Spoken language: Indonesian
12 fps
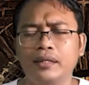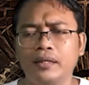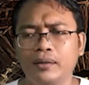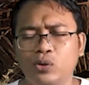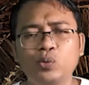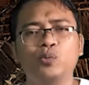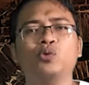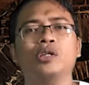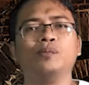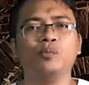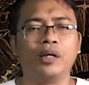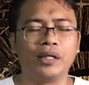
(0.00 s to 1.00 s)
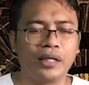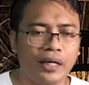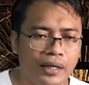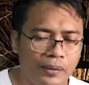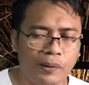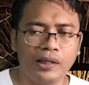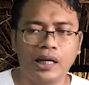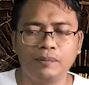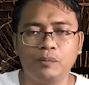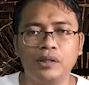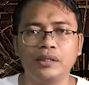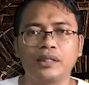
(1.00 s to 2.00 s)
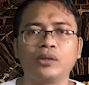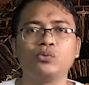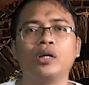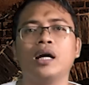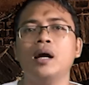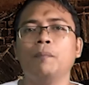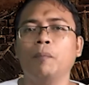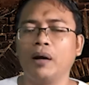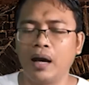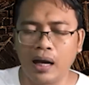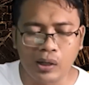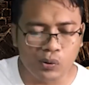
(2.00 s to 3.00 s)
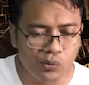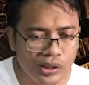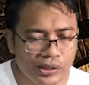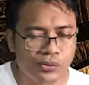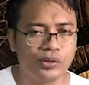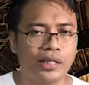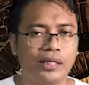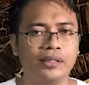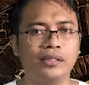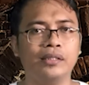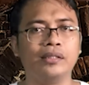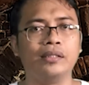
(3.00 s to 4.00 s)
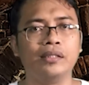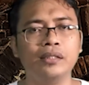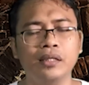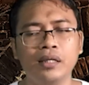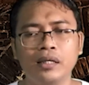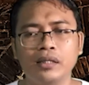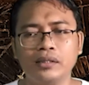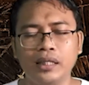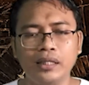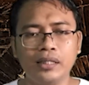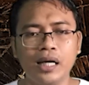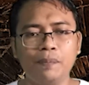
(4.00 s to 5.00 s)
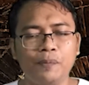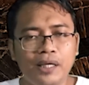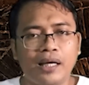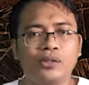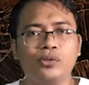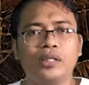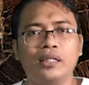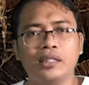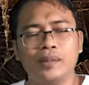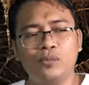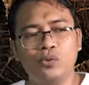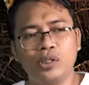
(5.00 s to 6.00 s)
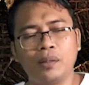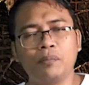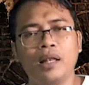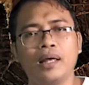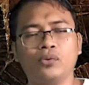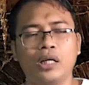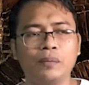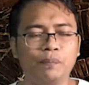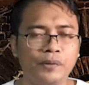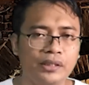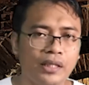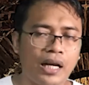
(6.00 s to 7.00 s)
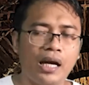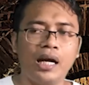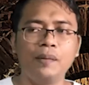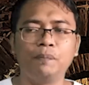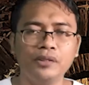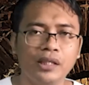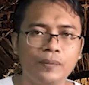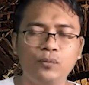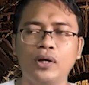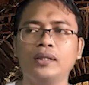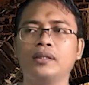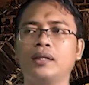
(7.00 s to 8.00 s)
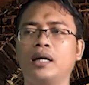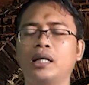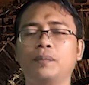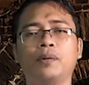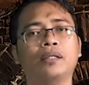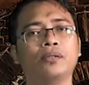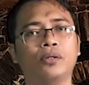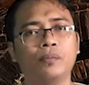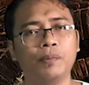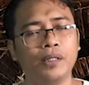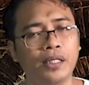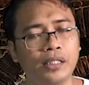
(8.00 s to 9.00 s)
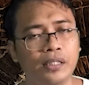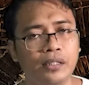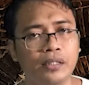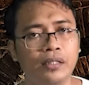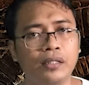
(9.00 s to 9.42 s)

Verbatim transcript: e, kubu Ibu Mega, padahal pemerintah sudah mengakui Surjadi ini, sehingga pihak Surjadi kemudian melakukan penyerangan, penyerbuan terhadap kantor PDI